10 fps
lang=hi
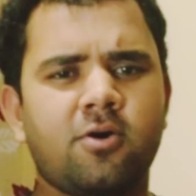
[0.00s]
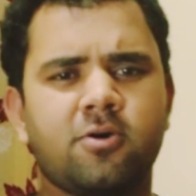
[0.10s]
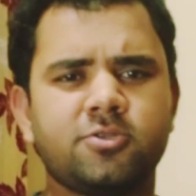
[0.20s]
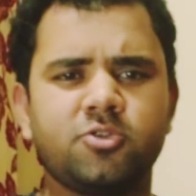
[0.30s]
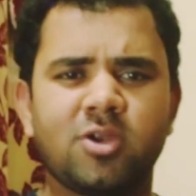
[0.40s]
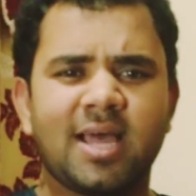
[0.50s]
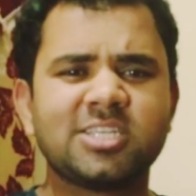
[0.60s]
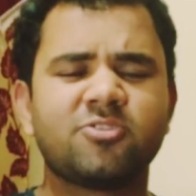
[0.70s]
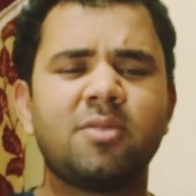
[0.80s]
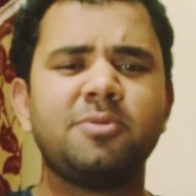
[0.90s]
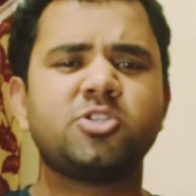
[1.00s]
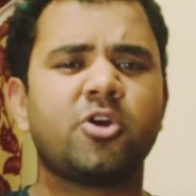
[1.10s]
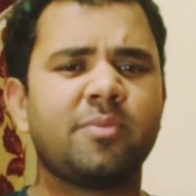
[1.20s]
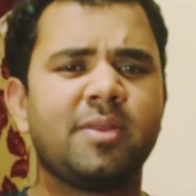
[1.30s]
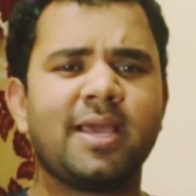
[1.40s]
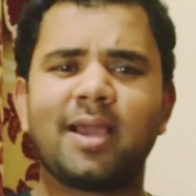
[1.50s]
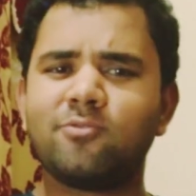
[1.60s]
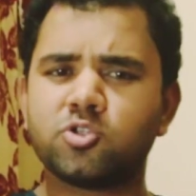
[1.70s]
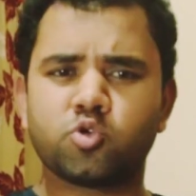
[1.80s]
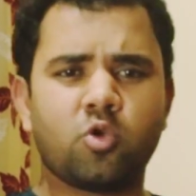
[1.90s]
और जो लास्ट वाला मेच्योरिटी
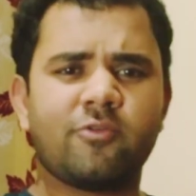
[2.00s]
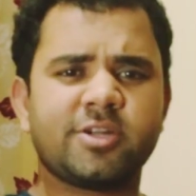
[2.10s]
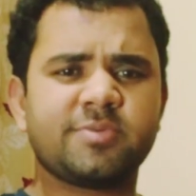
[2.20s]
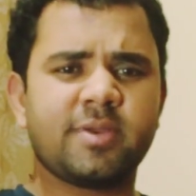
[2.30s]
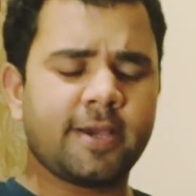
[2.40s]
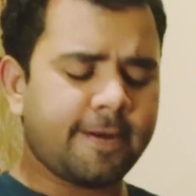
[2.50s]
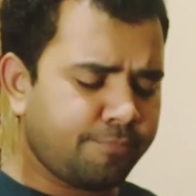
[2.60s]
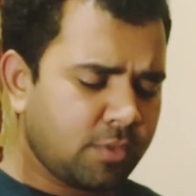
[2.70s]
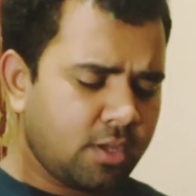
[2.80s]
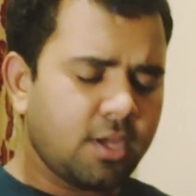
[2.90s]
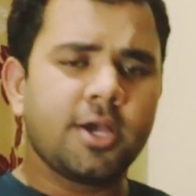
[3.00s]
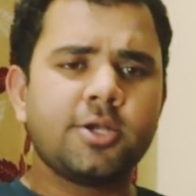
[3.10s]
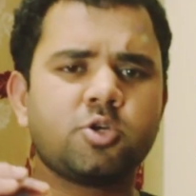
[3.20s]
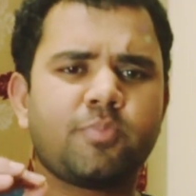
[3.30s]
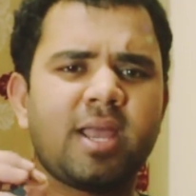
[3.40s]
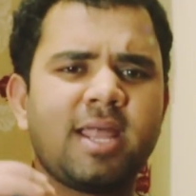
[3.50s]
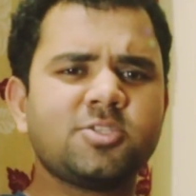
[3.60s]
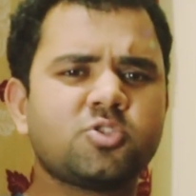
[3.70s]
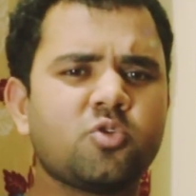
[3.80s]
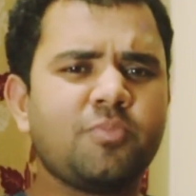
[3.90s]
मिलेगा वो सोलह वर्ष मिलेगा जो
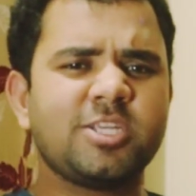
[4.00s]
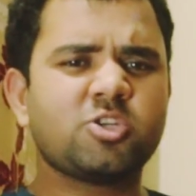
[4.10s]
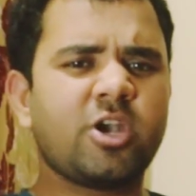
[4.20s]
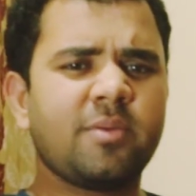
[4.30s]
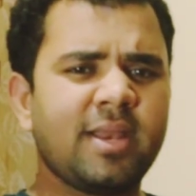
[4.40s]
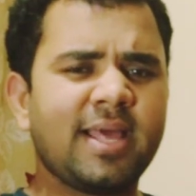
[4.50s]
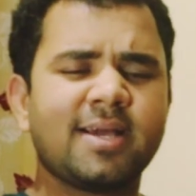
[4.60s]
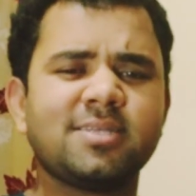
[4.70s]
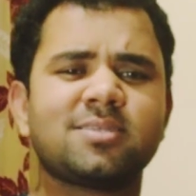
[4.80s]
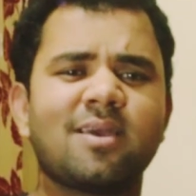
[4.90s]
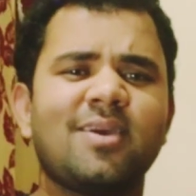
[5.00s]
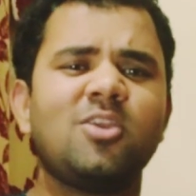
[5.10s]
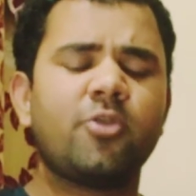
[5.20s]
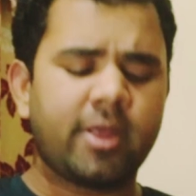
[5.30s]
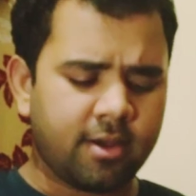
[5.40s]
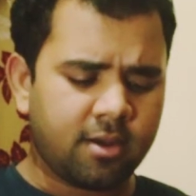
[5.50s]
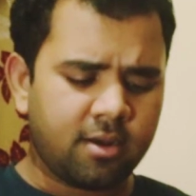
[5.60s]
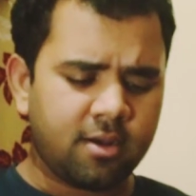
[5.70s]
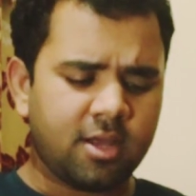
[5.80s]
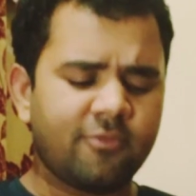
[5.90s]
पहला जो मेच्योरिटी मिलेगा जिसका वैल्यू
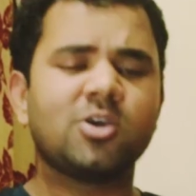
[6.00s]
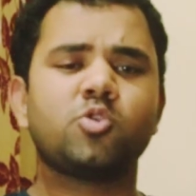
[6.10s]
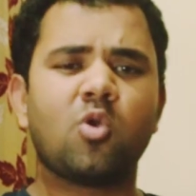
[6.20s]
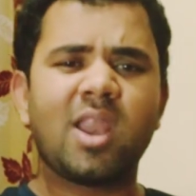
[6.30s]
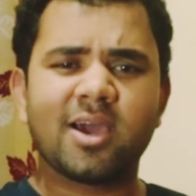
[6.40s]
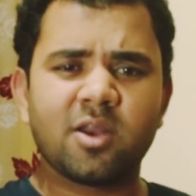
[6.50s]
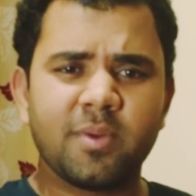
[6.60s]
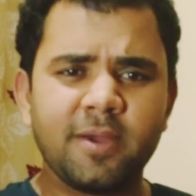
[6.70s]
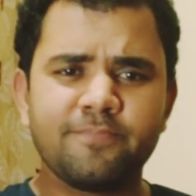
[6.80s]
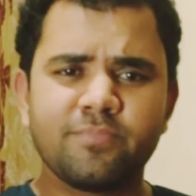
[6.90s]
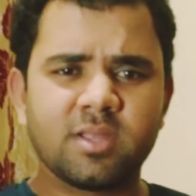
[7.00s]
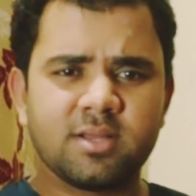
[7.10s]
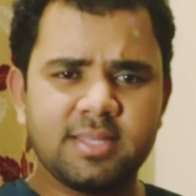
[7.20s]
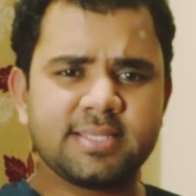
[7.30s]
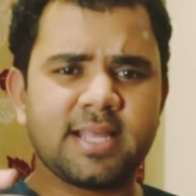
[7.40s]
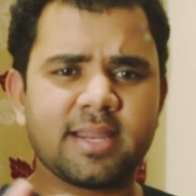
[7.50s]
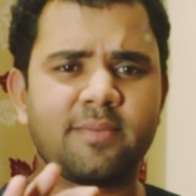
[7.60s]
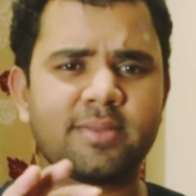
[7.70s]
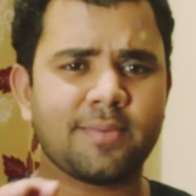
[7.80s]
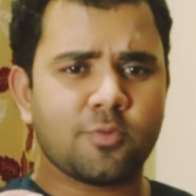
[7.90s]
रहेगा लगभग दो लाख रुपये दस साल
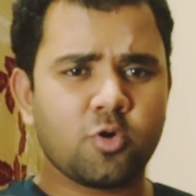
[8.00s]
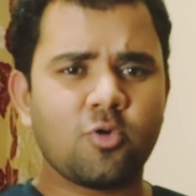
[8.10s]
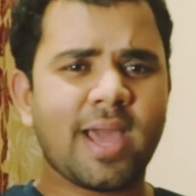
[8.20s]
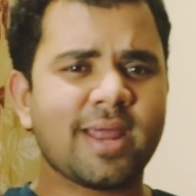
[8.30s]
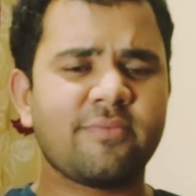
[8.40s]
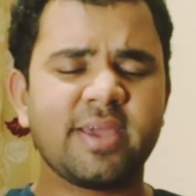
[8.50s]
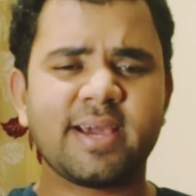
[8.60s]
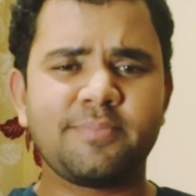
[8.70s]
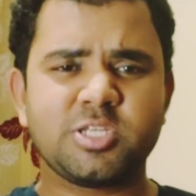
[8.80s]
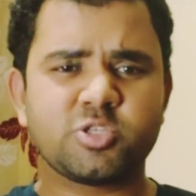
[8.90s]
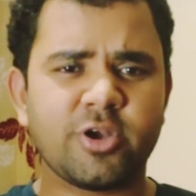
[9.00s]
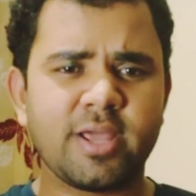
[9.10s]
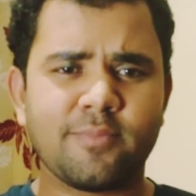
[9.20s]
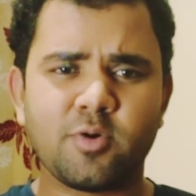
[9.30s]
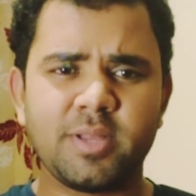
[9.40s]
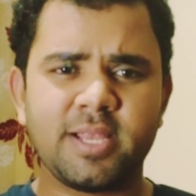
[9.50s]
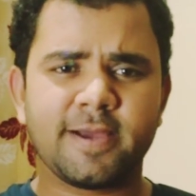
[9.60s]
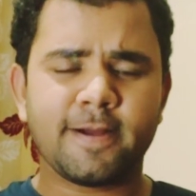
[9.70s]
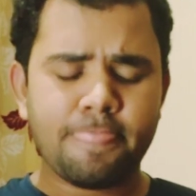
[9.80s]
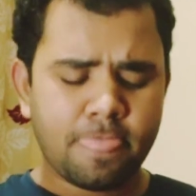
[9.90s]
के बाद आपको टू लाख रुपये का मेच्योरिटी आपको मिल
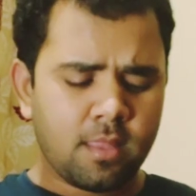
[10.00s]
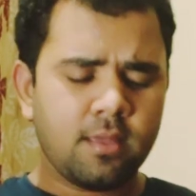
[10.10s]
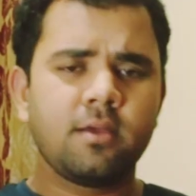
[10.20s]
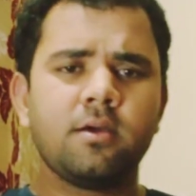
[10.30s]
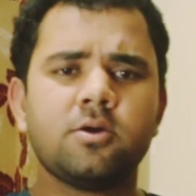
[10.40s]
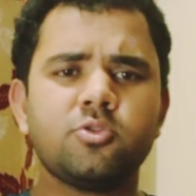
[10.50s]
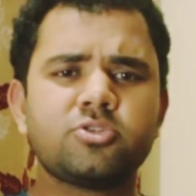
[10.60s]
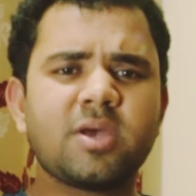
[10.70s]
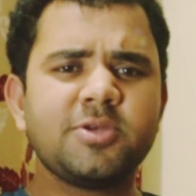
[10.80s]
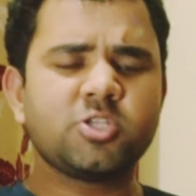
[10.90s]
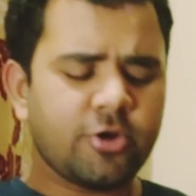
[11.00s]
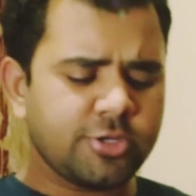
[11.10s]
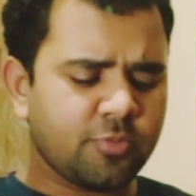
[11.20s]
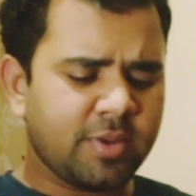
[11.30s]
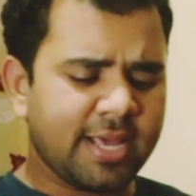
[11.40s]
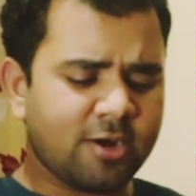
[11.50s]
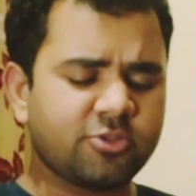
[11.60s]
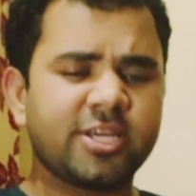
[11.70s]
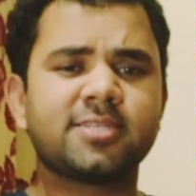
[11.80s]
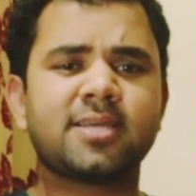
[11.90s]
जाएगा दूसरा मेच्योरिटी जो
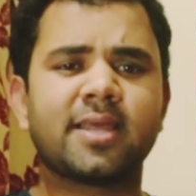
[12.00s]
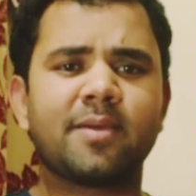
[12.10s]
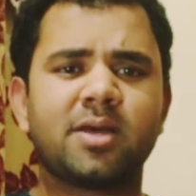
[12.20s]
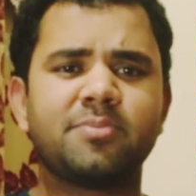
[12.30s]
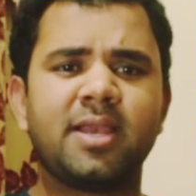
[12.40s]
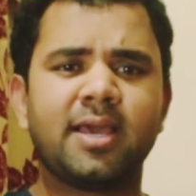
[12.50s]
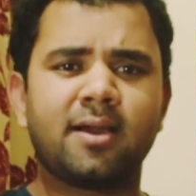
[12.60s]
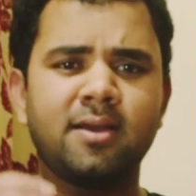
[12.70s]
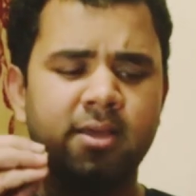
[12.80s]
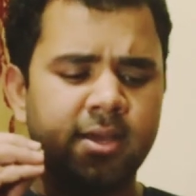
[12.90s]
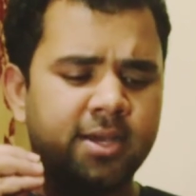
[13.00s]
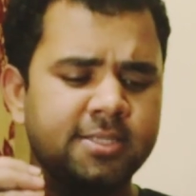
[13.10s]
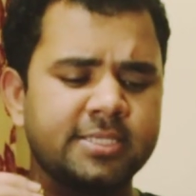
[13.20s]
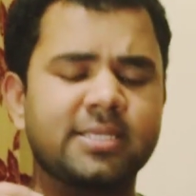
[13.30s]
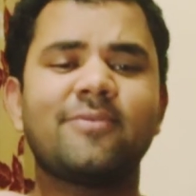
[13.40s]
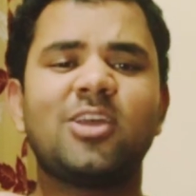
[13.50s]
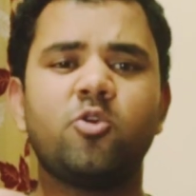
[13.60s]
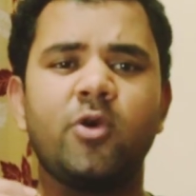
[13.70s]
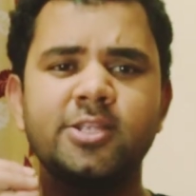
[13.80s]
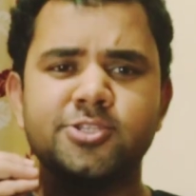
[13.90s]
मिलेगा वो तेरह साल के बाद मिलेगा जिसके
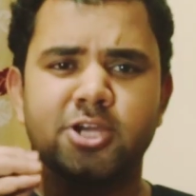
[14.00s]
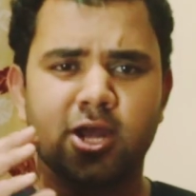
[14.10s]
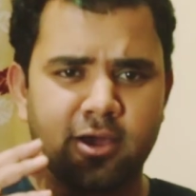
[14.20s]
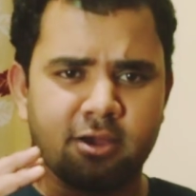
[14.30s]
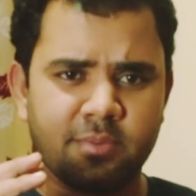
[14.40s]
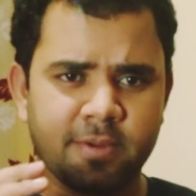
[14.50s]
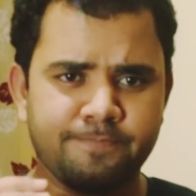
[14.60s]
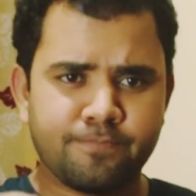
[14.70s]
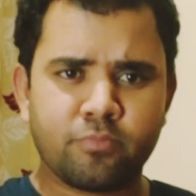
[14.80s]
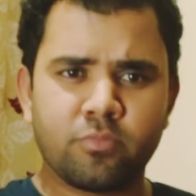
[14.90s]
वैल्यू है चार लाख रुपये